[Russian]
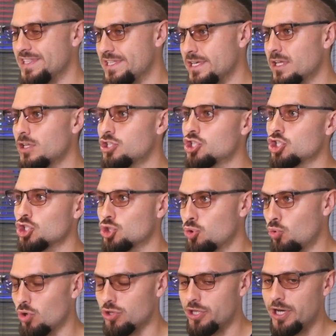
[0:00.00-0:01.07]
сделать
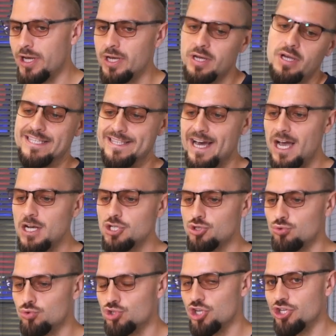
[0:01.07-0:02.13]
что-то и дальше
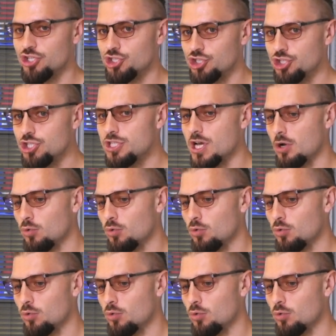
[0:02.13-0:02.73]
уже решить,